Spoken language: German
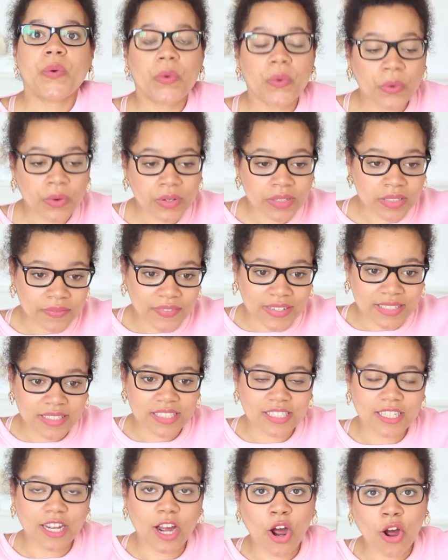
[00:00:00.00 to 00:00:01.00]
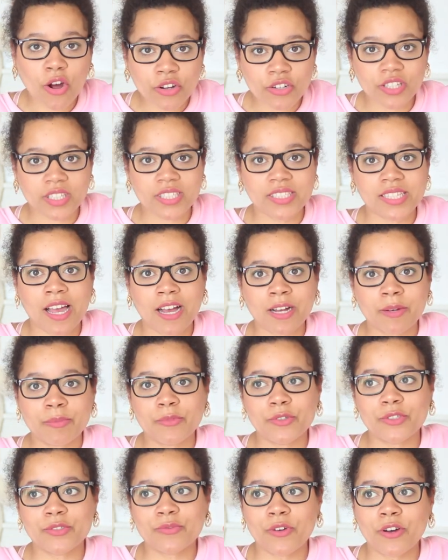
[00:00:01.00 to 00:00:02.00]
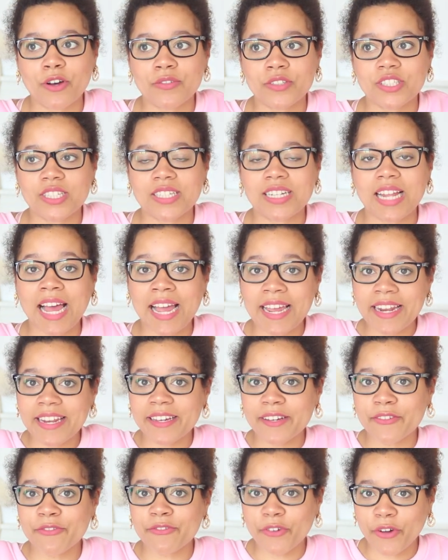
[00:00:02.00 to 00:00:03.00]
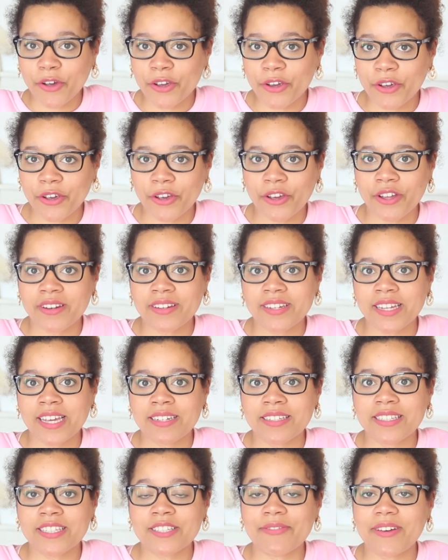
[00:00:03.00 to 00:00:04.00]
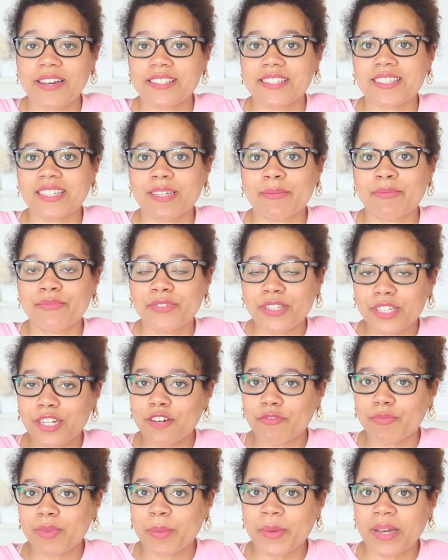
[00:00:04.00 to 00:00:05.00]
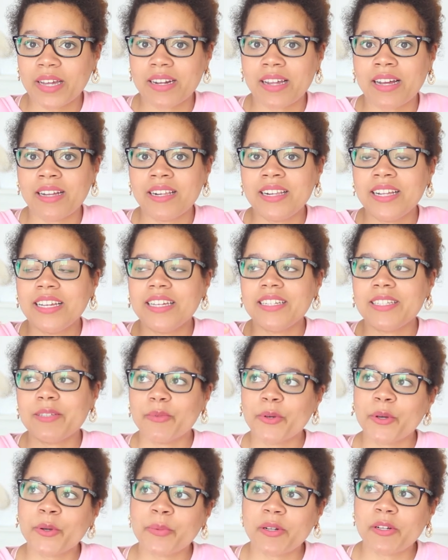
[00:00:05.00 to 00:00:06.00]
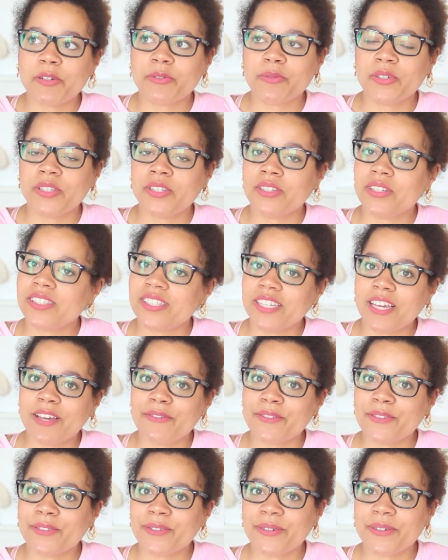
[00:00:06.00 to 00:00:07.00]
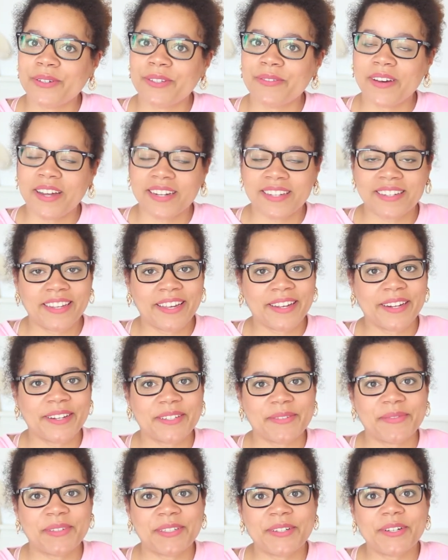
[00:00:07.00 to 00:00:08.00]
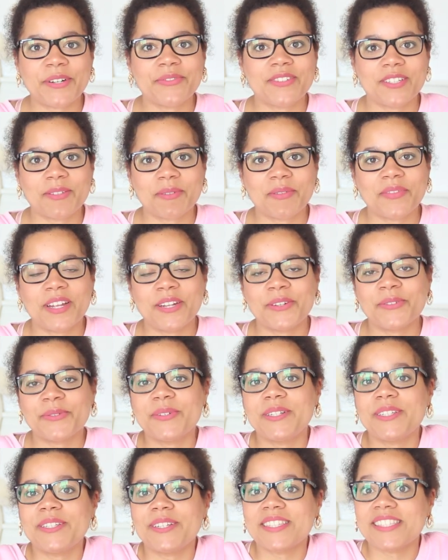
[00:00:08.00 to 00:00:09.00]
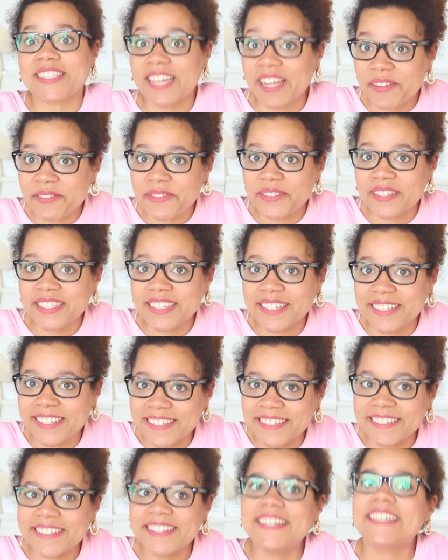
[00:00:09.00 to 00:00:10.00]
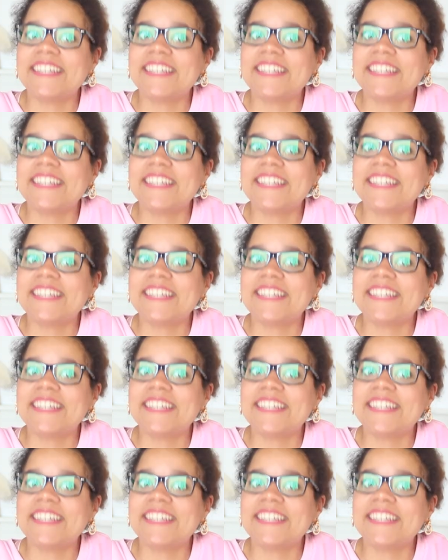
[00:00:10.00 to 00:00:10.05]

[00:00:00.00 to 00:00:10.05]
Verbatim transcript: Und was ich auch noch sagen muss, worauf sich dann einige freuen können, denn ich weiß, es gibt viele auf meinem Kanal, die mögen meine Do-It-Yourself so und warten eigentlich immer darauf, dass ich mal wieder ein Do-It-Yourself drehe.